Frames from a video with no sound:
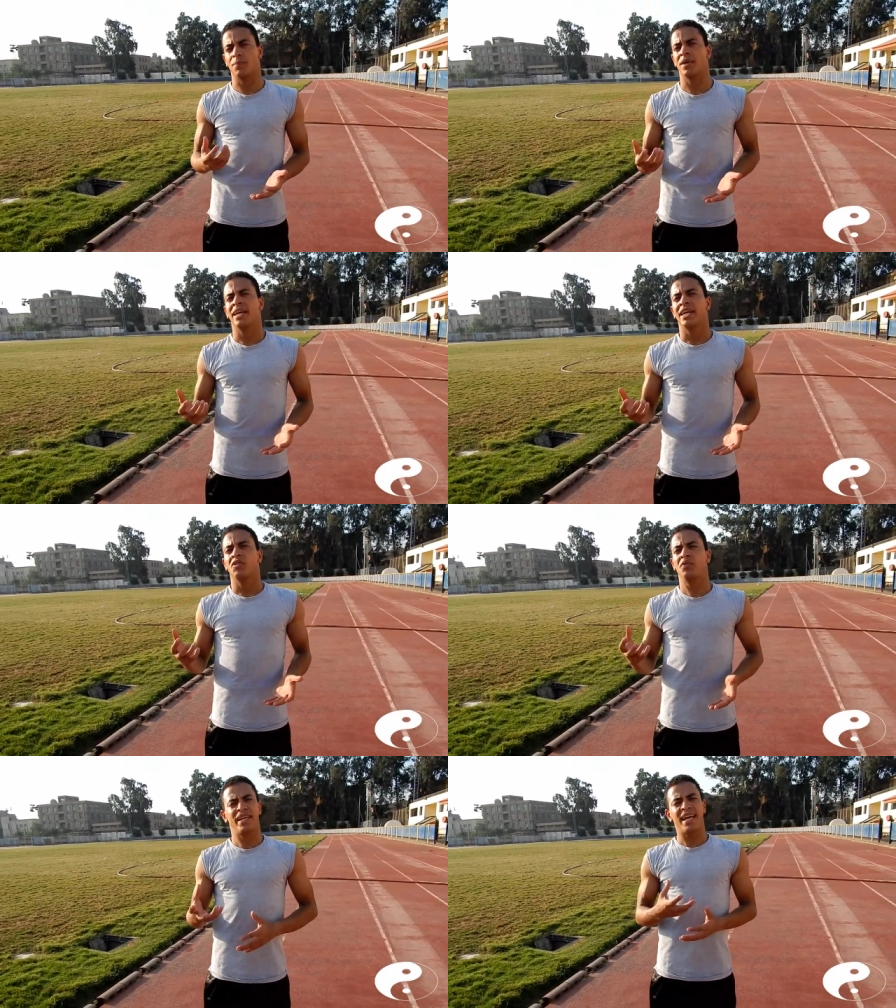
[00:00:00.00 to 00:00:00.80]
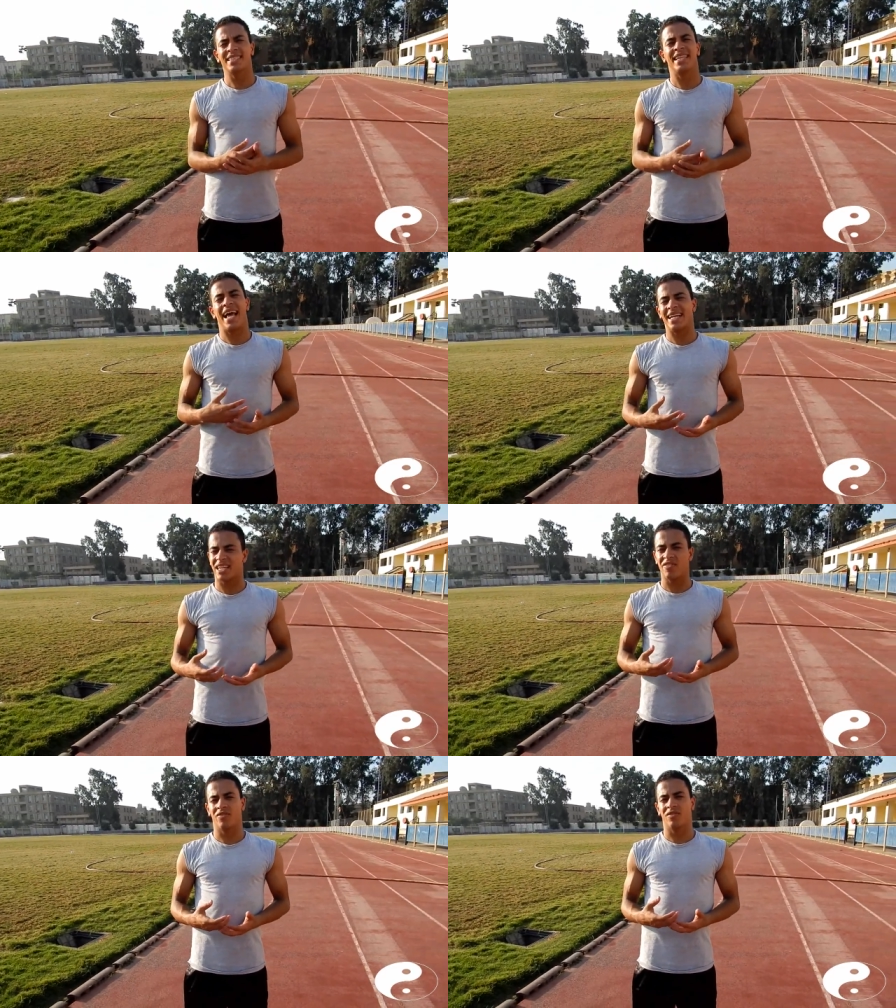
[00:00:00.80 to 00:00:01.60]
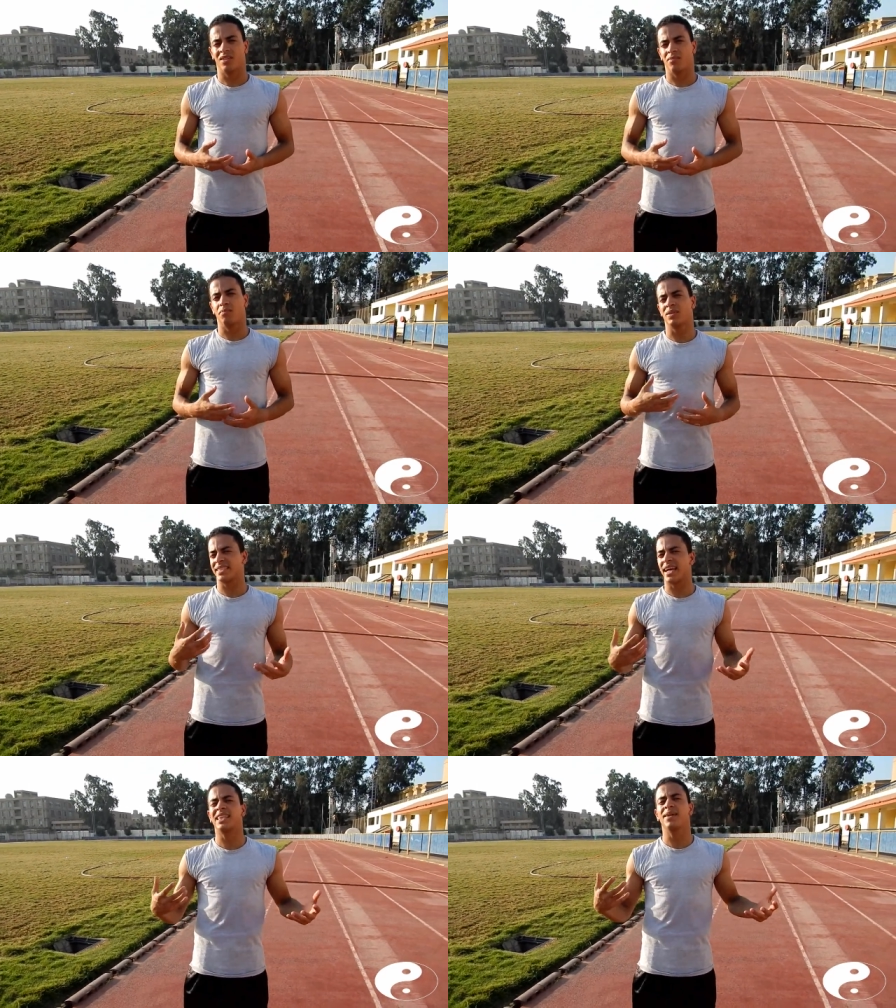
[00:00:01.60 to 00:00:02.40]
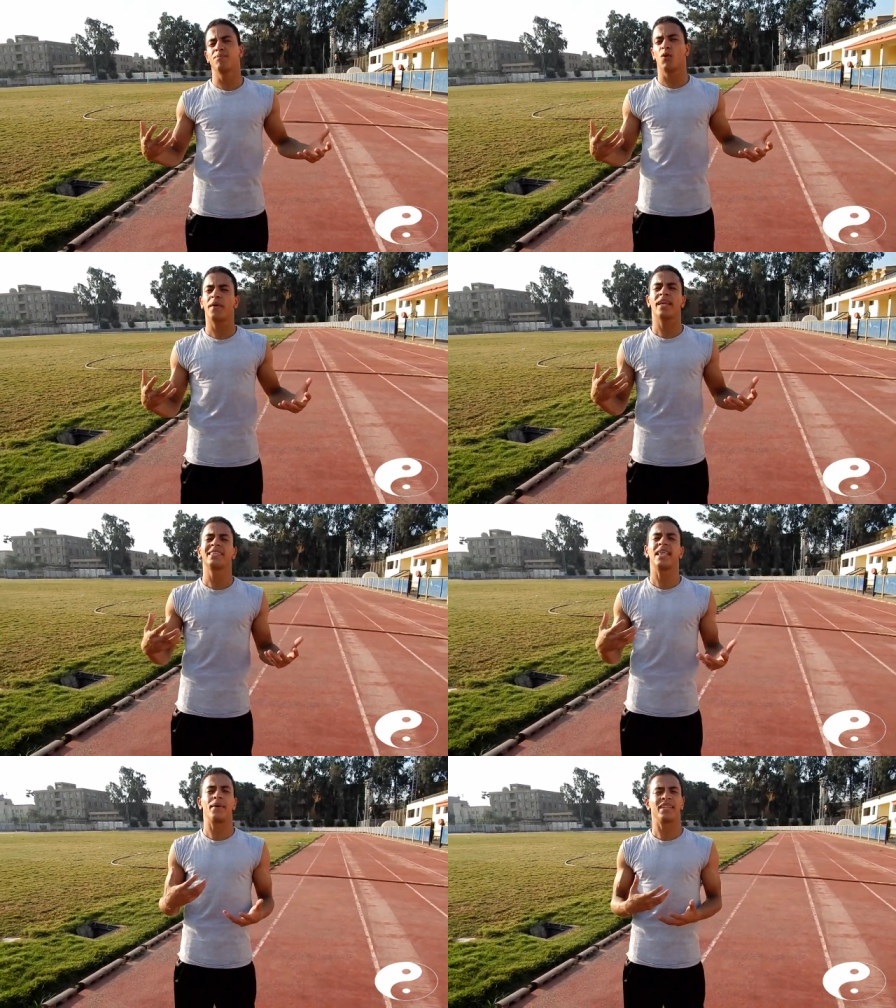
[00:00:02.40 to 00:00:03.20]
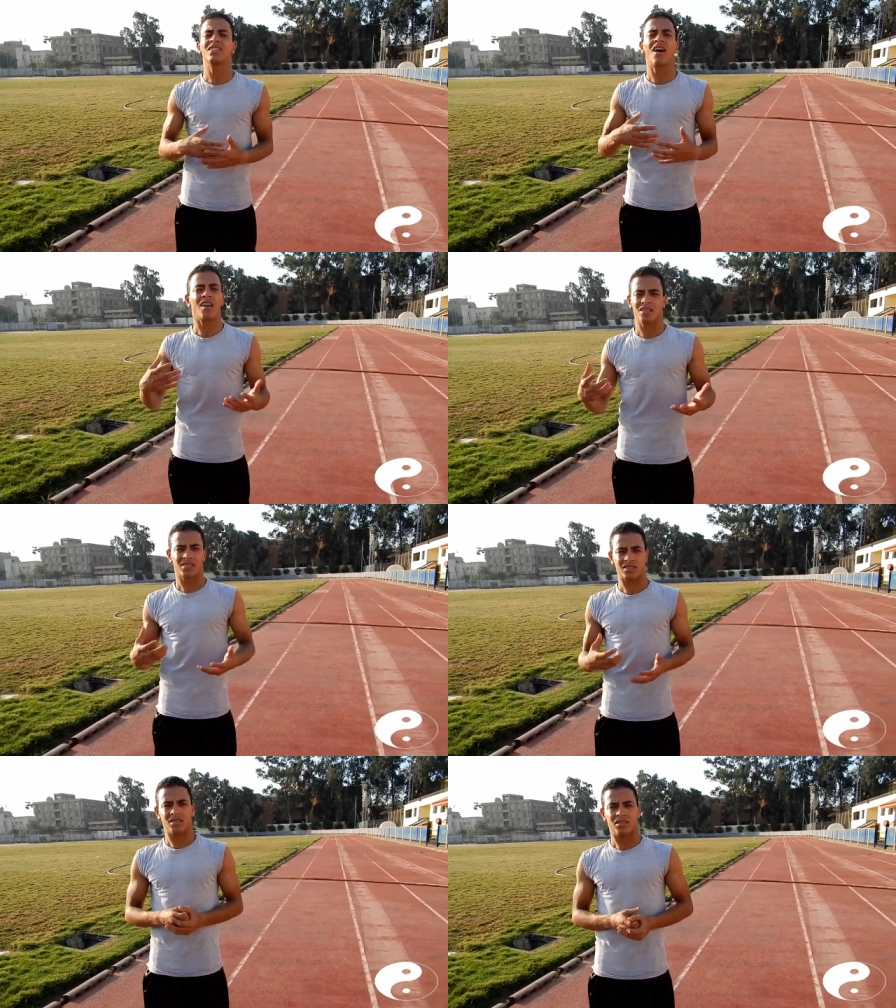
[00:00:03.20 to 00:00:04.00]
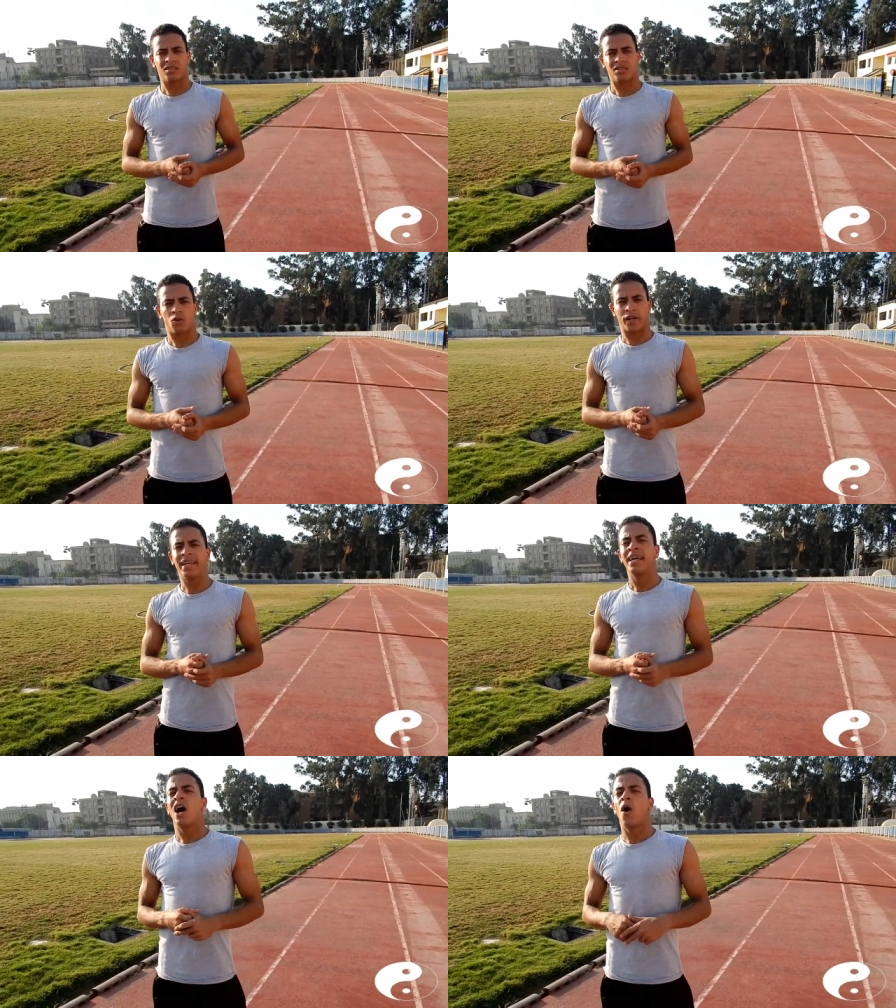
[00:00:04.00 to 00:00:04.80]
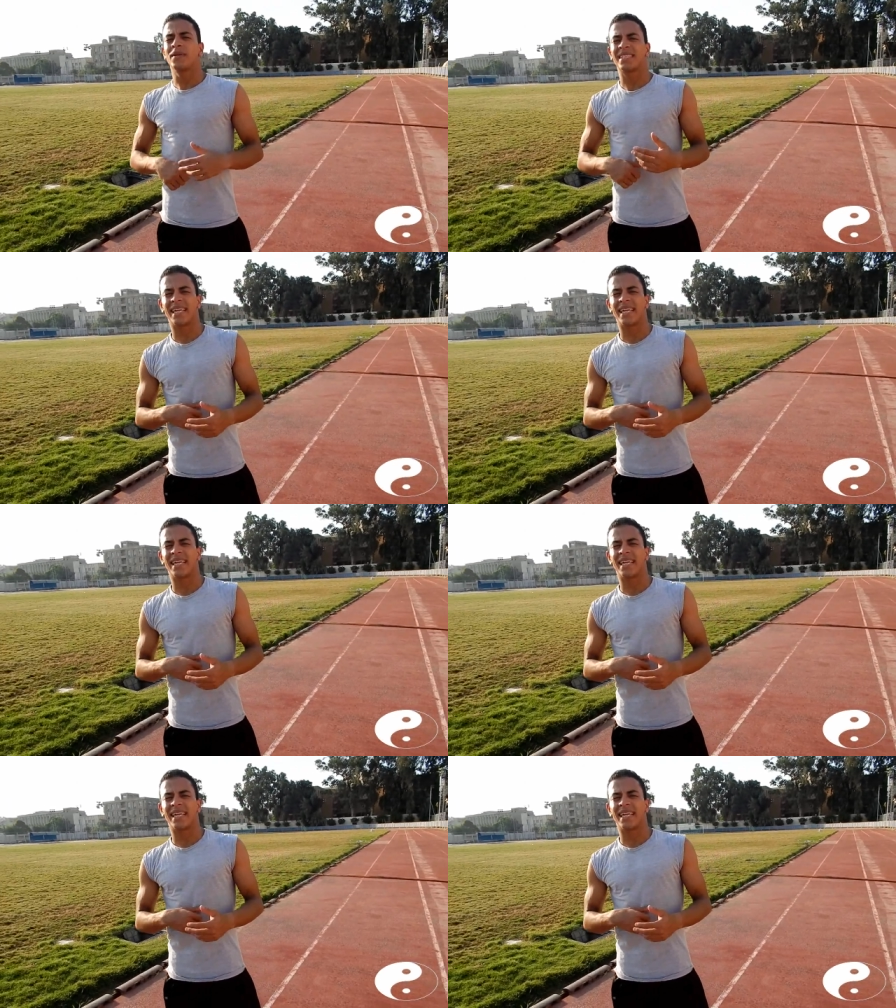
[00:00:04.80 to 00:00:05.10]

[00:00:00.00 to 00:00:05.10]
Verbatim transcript: طيب في ناس للاسف بتستخدم ممكن التمارين غلط اوكي او